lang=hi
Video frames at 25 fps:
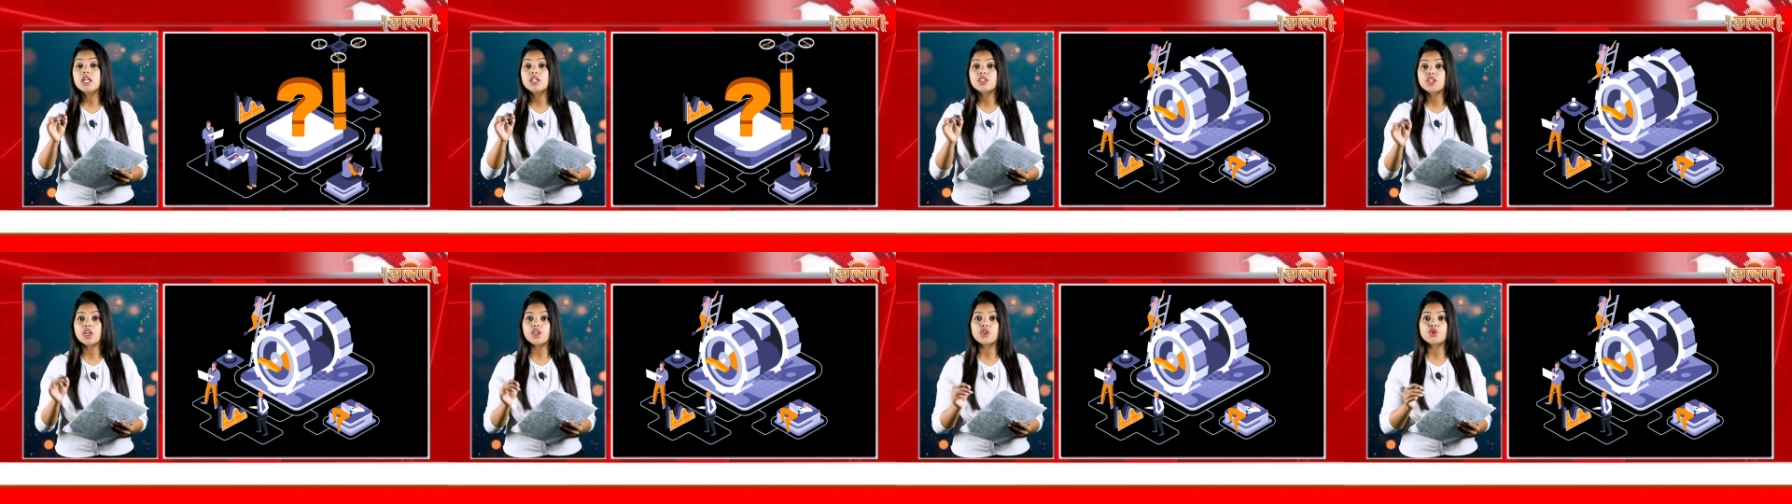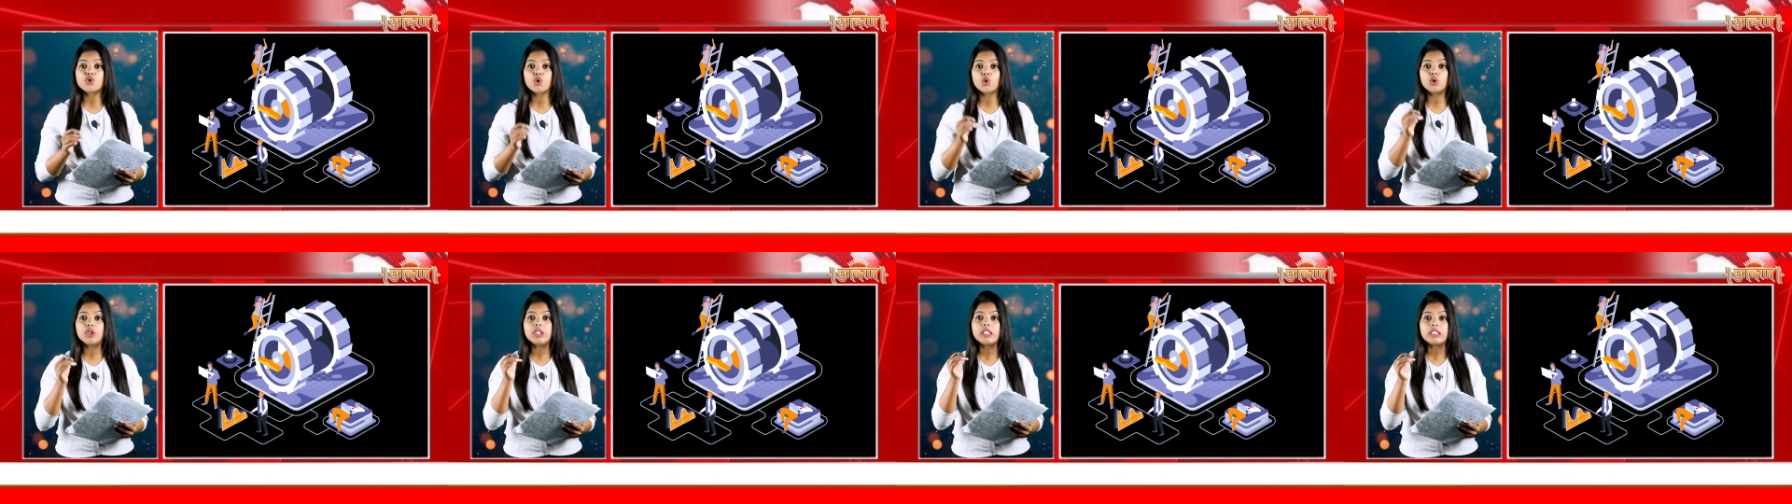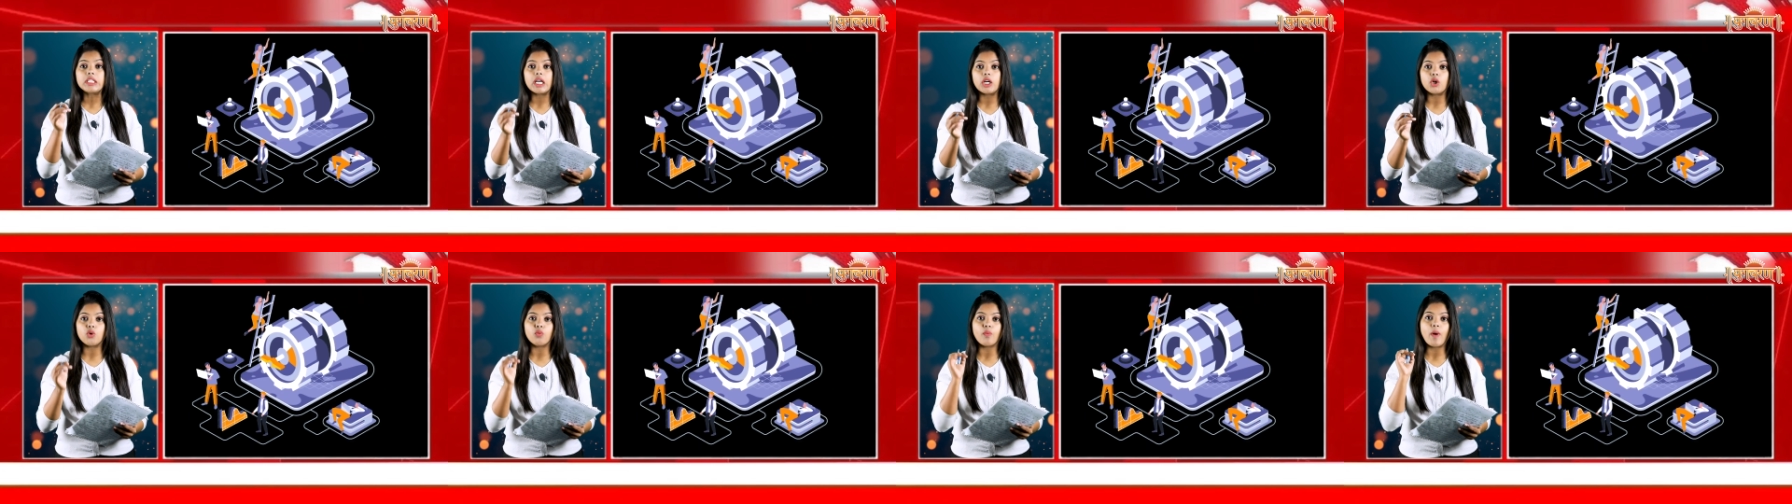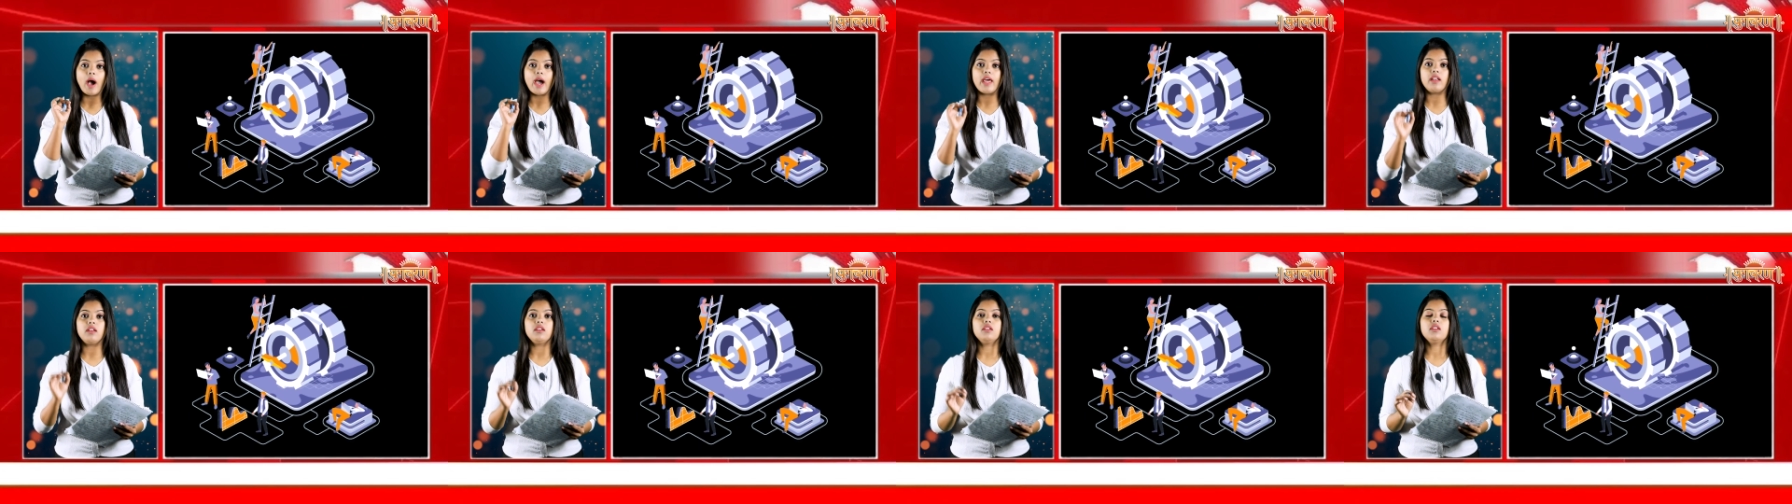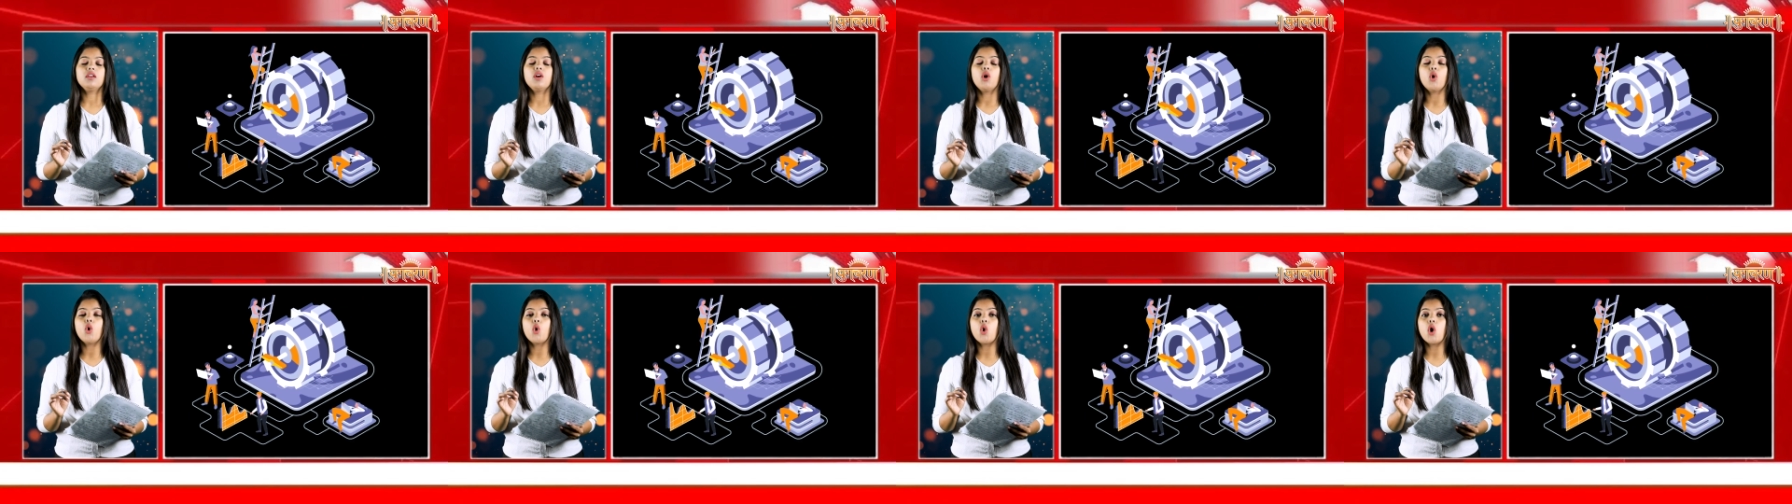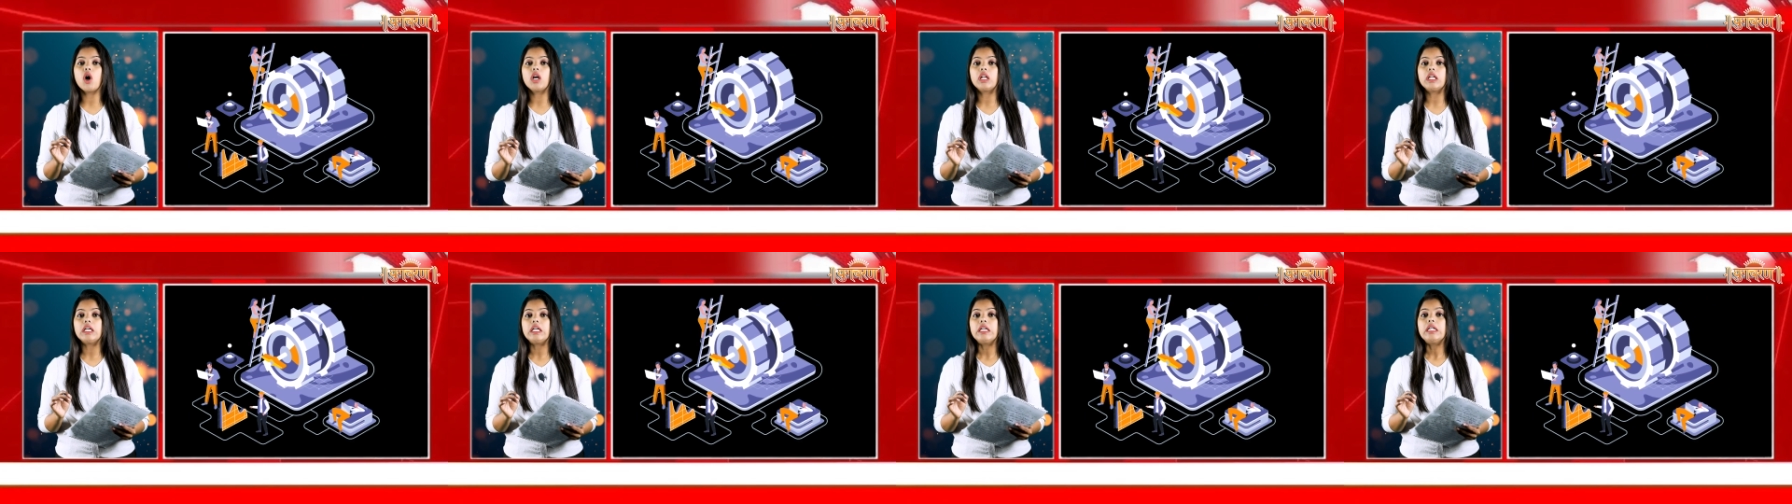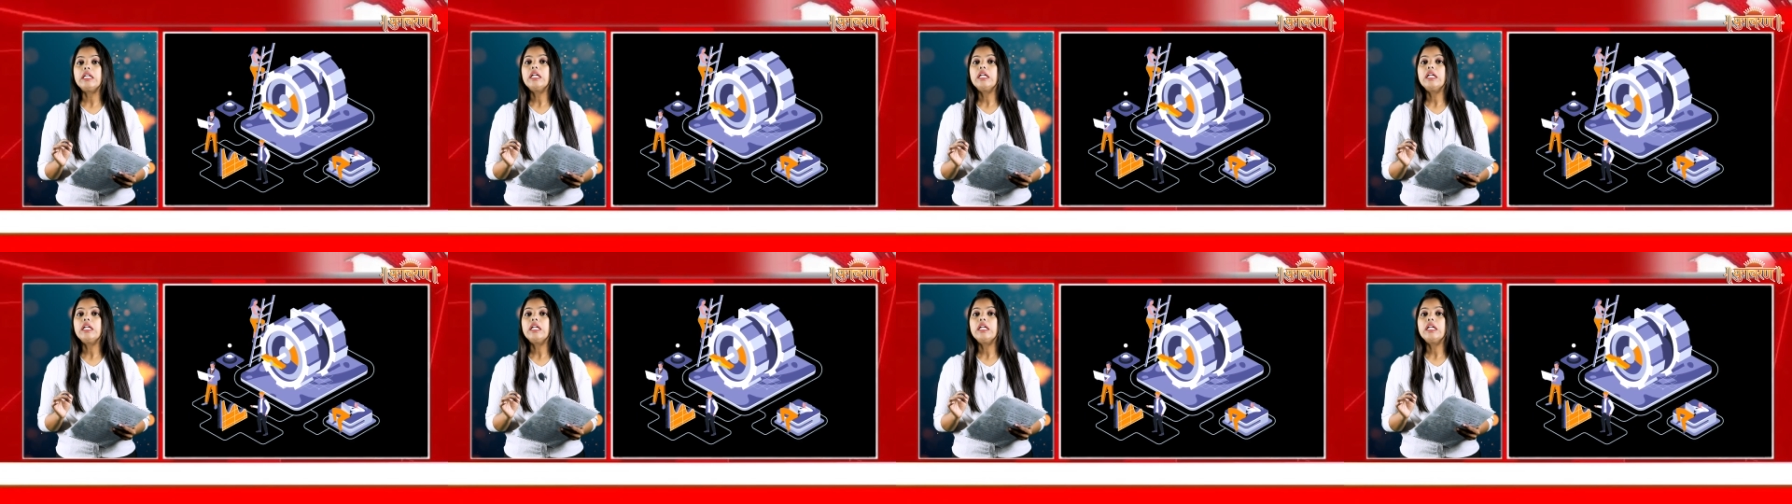संशोधित अनुमान और